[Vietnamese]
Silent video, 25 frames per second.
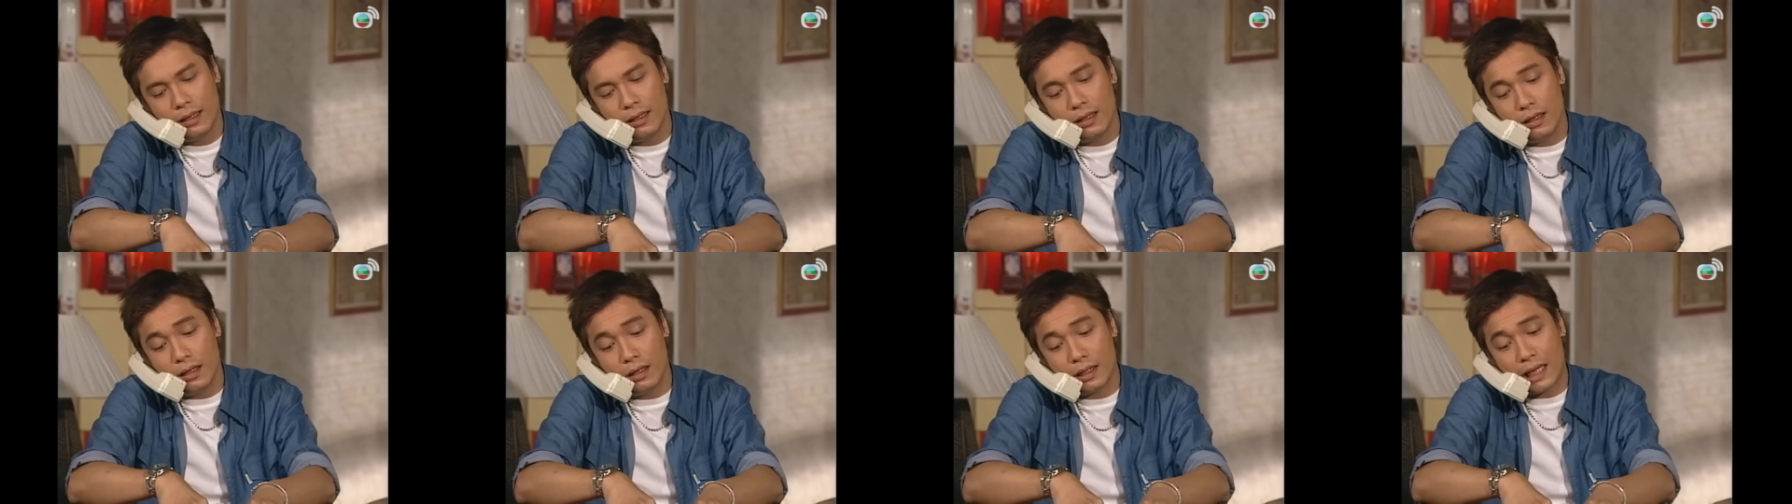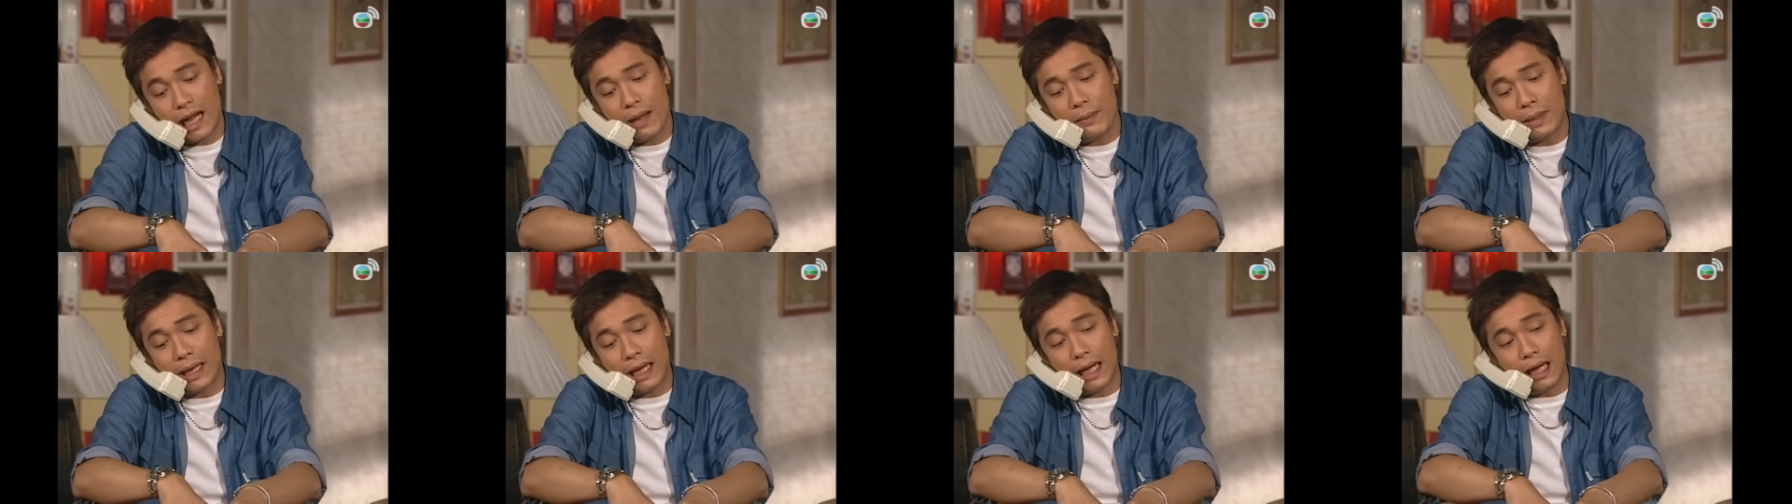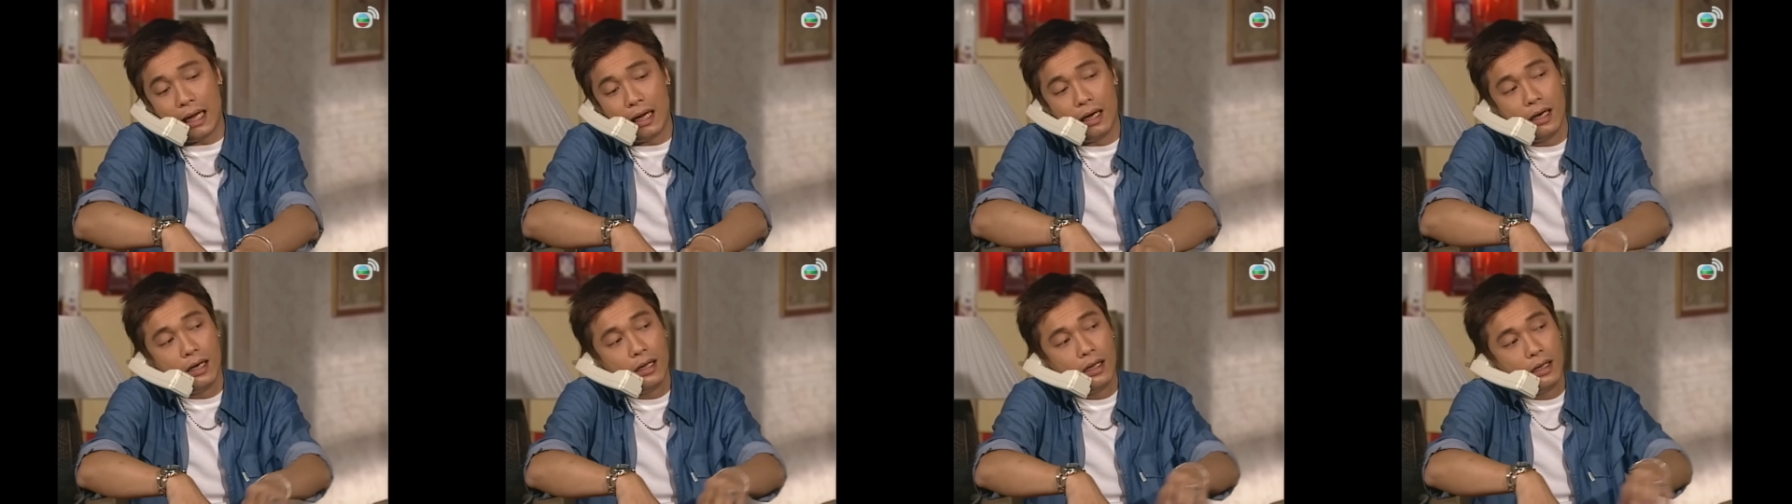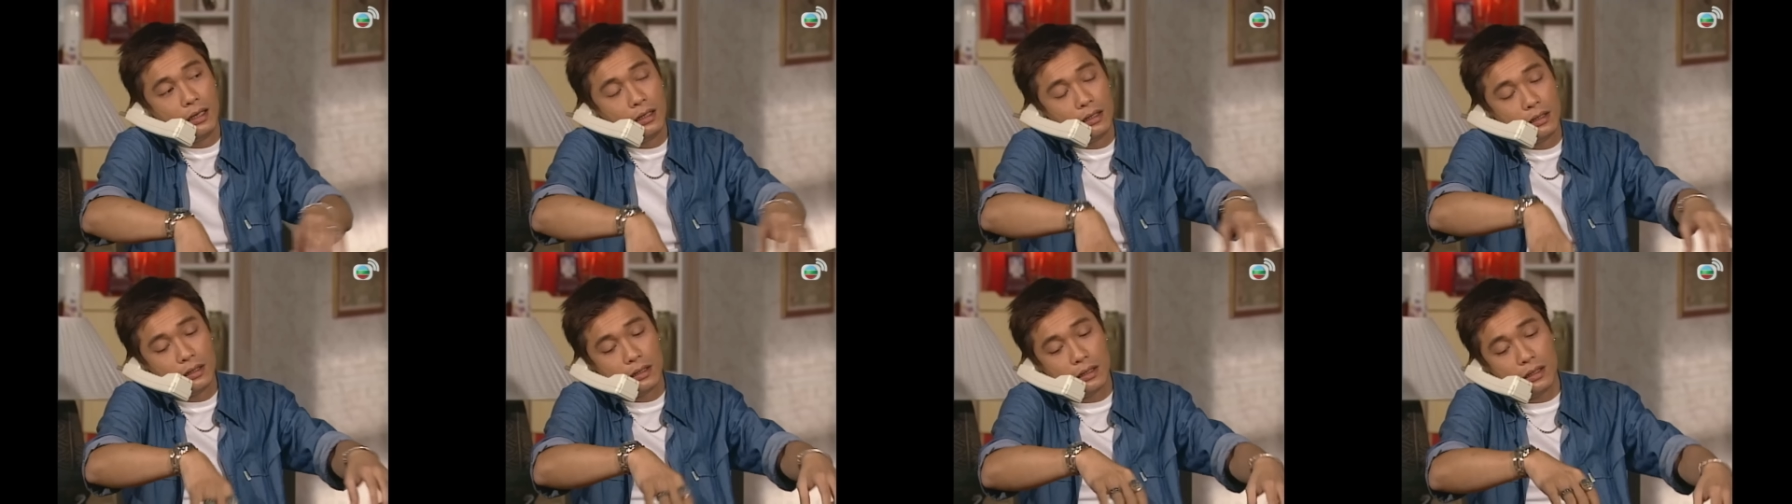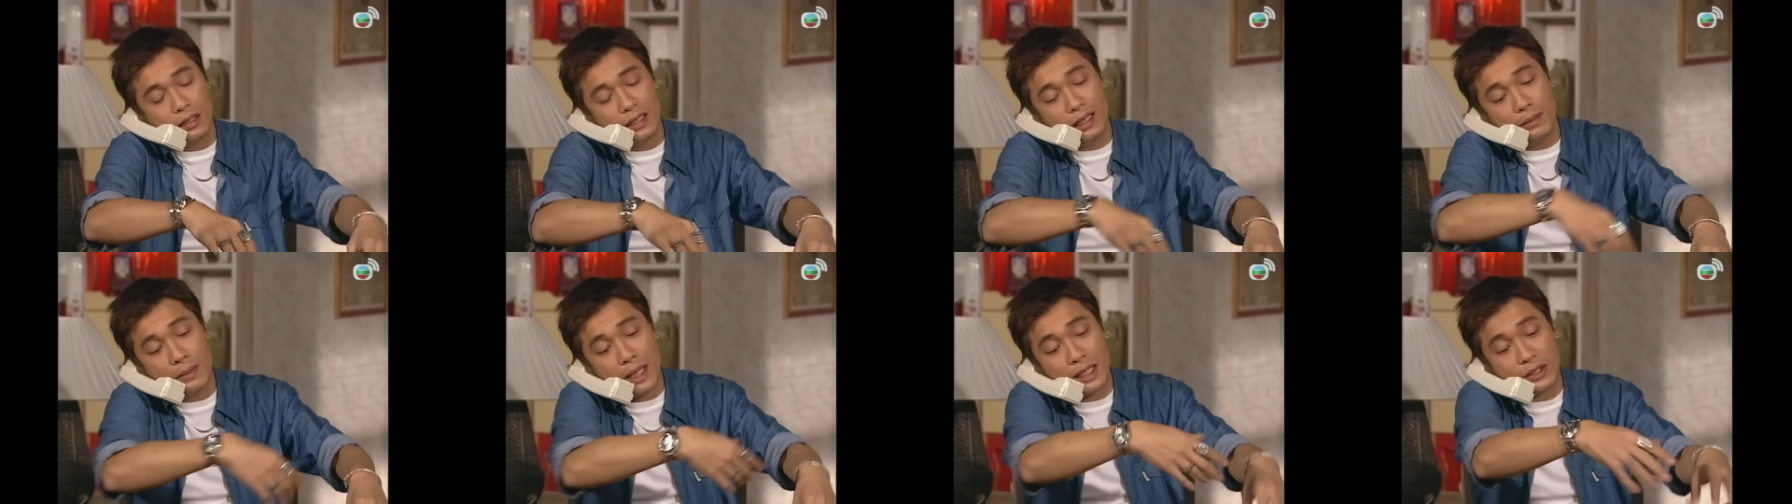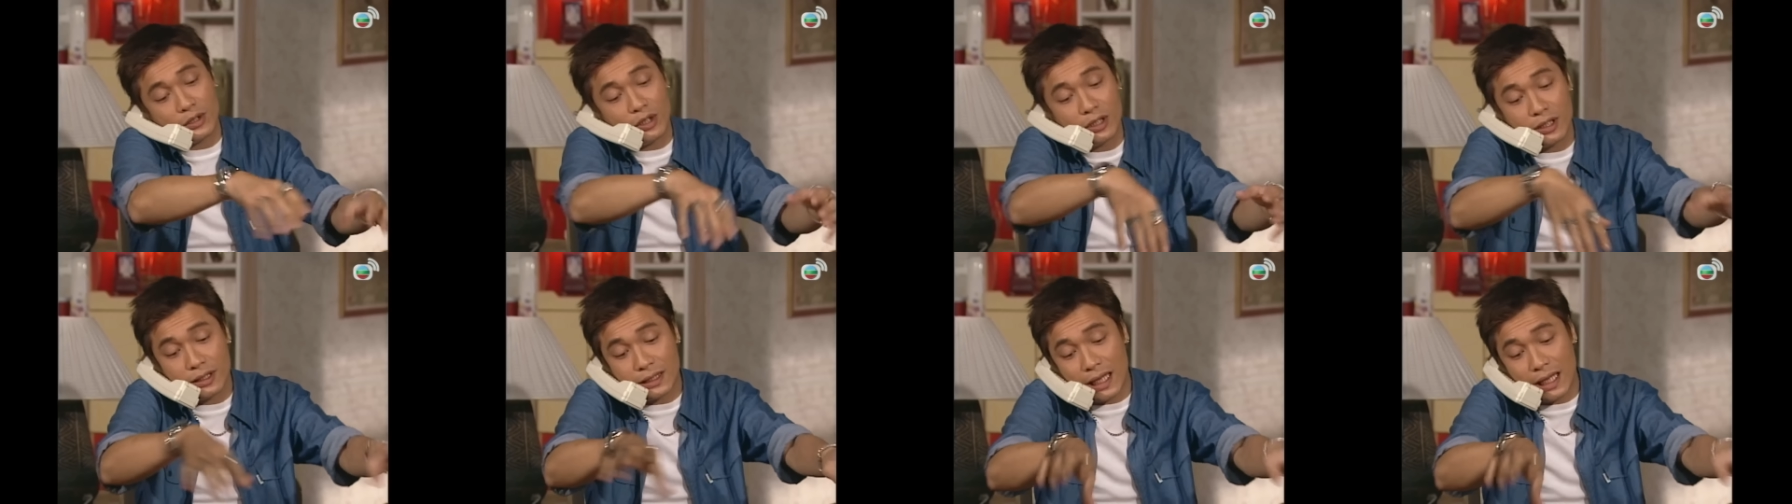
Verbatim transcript: gia dạ mình hả Má chị đang